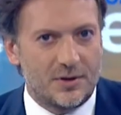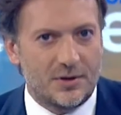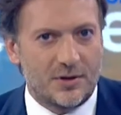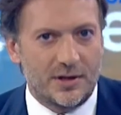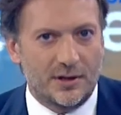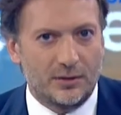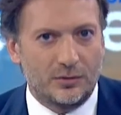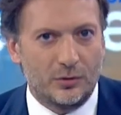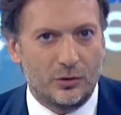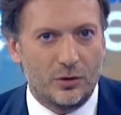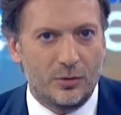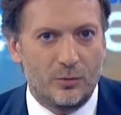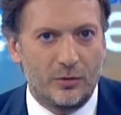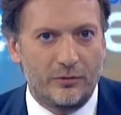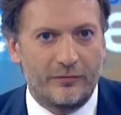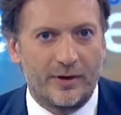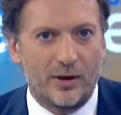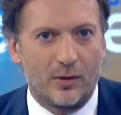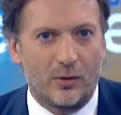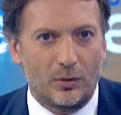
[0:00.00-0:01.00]
yıl
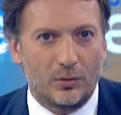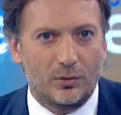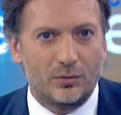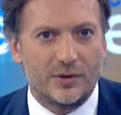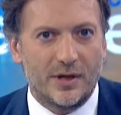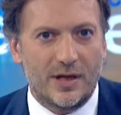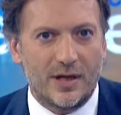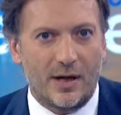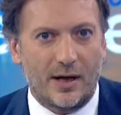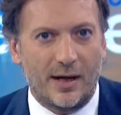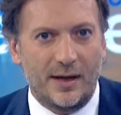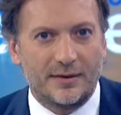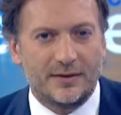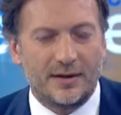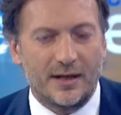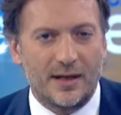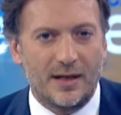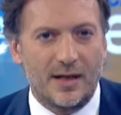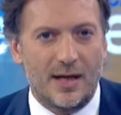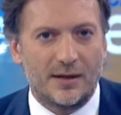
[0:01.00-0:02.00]
dönümü ve o günlere ait
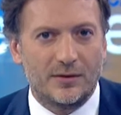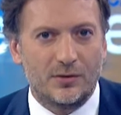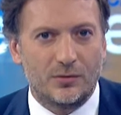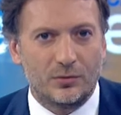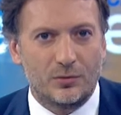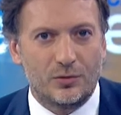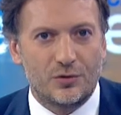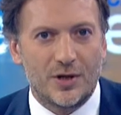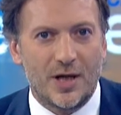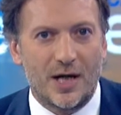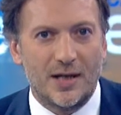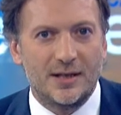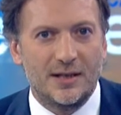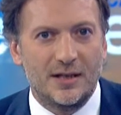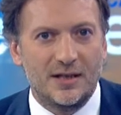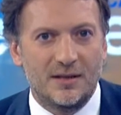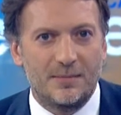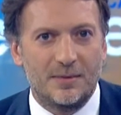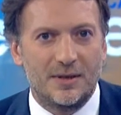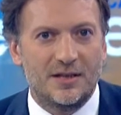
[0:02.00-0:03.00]
karelerden oluşan
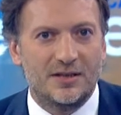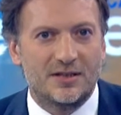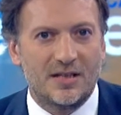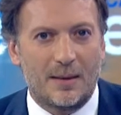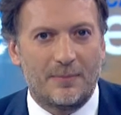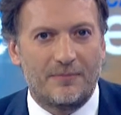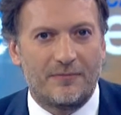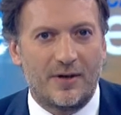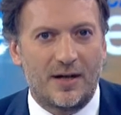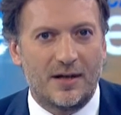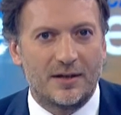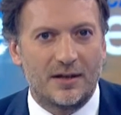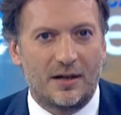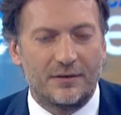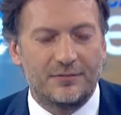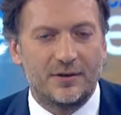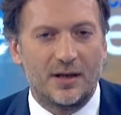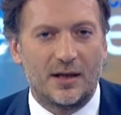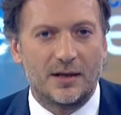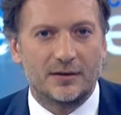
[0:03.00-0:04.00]
yeni bir kitap var
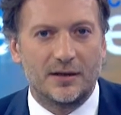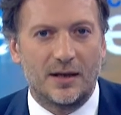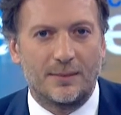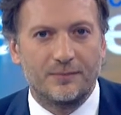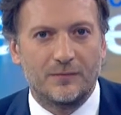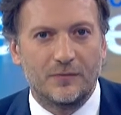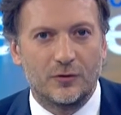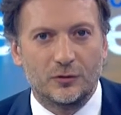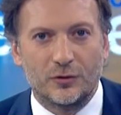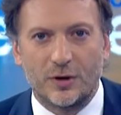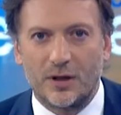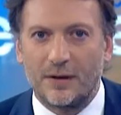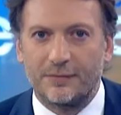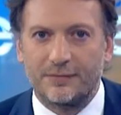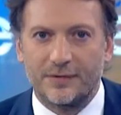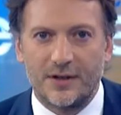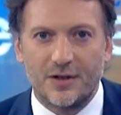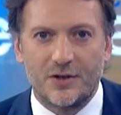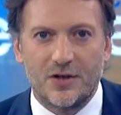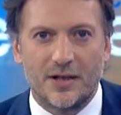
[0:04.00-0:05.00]
raflarda.
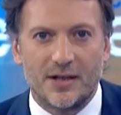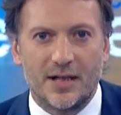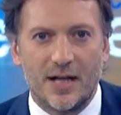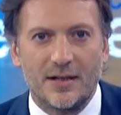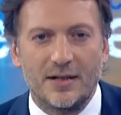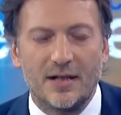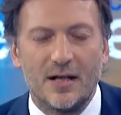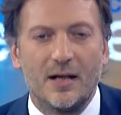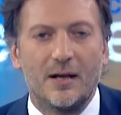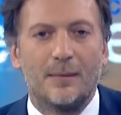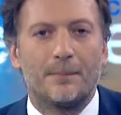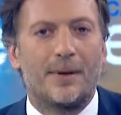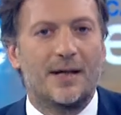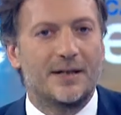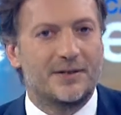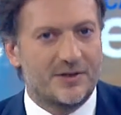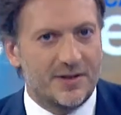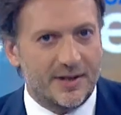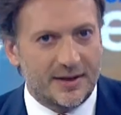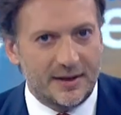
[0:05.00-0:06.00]
Fotoğrafları çeken
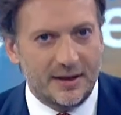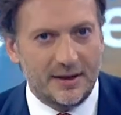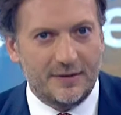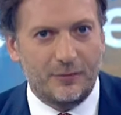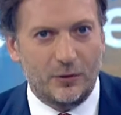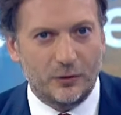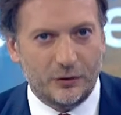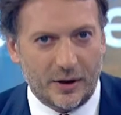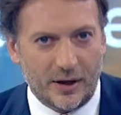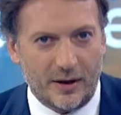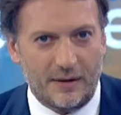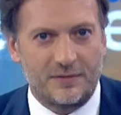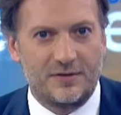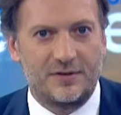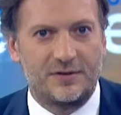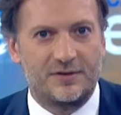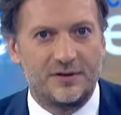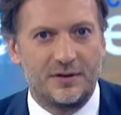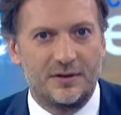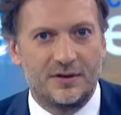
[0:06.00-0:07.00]
patriklik
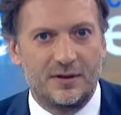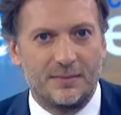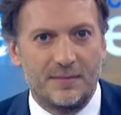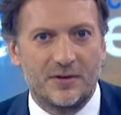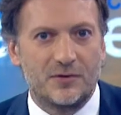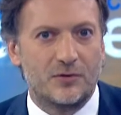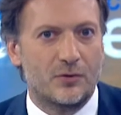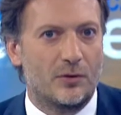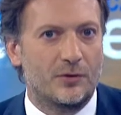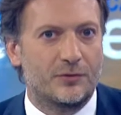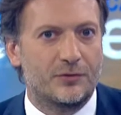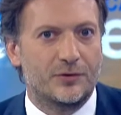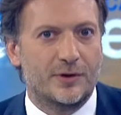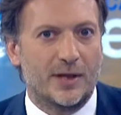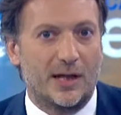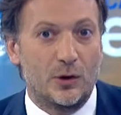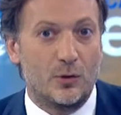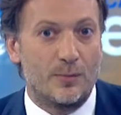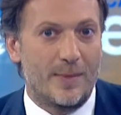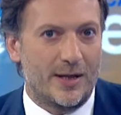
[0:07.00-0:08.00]
fotoğrafçısı Dimitrios
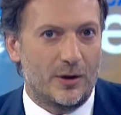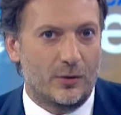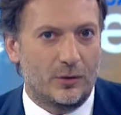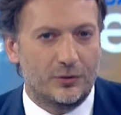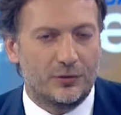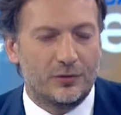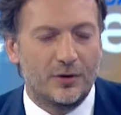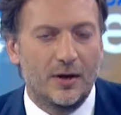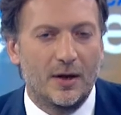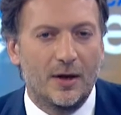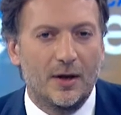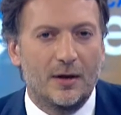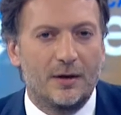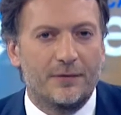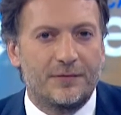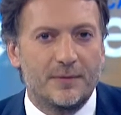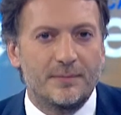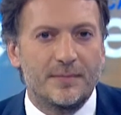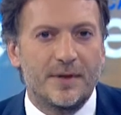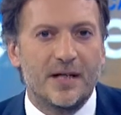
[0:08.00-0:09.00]
Kalumenos,
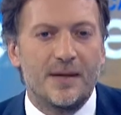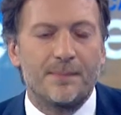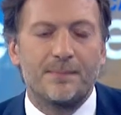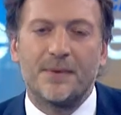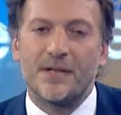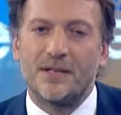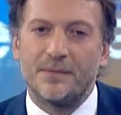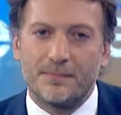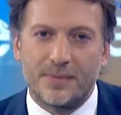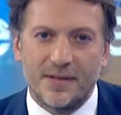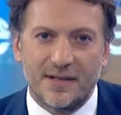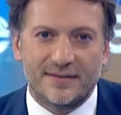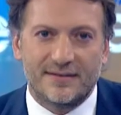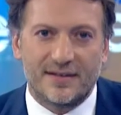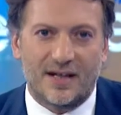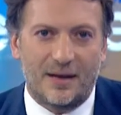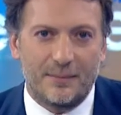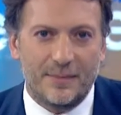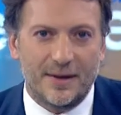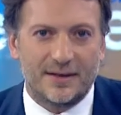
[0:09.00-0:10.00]
filmleri binbir
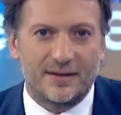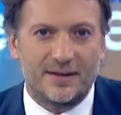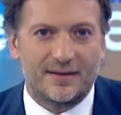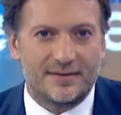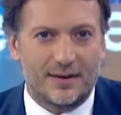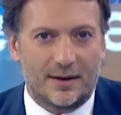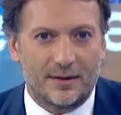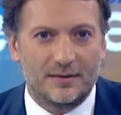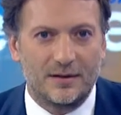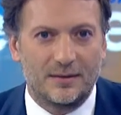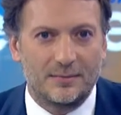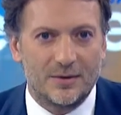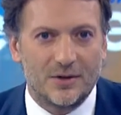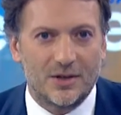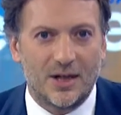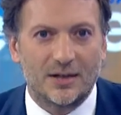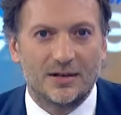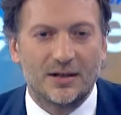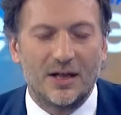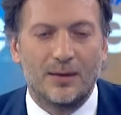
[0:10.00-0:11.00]
zahmetle
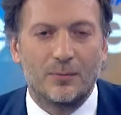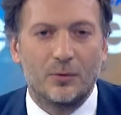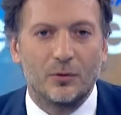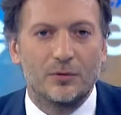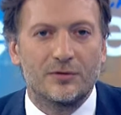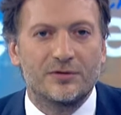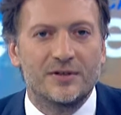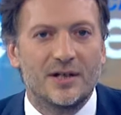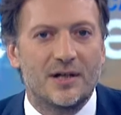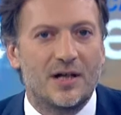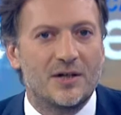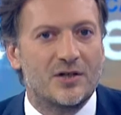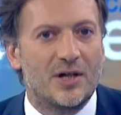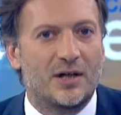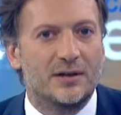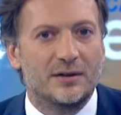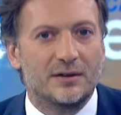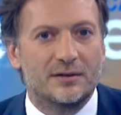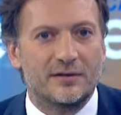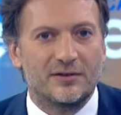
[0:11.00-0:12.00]
saklamış, hatta bu yüzden
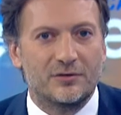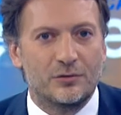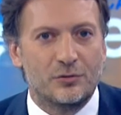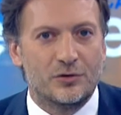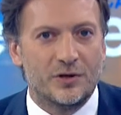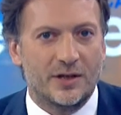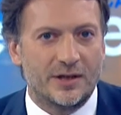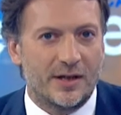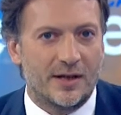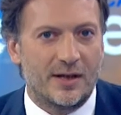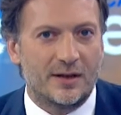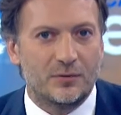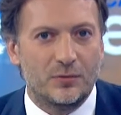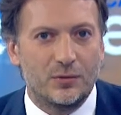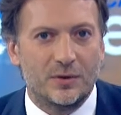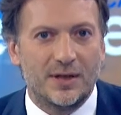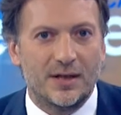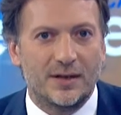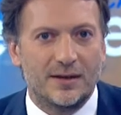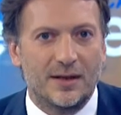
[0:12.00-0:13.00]
ajanlıkla suçlanarak
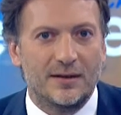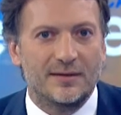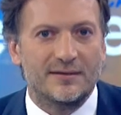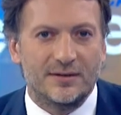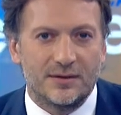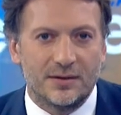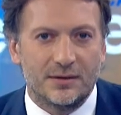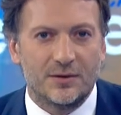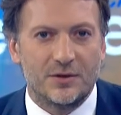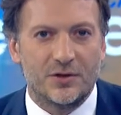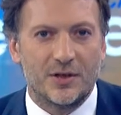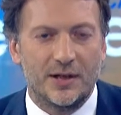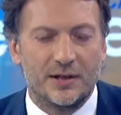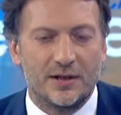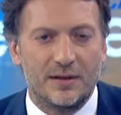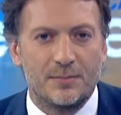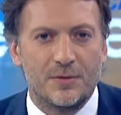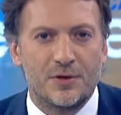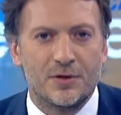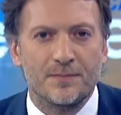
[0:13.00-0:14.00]
Türkiye'den sınır dışı
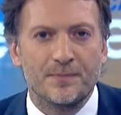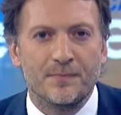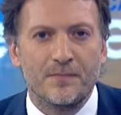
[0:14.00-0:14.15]
edilmiş.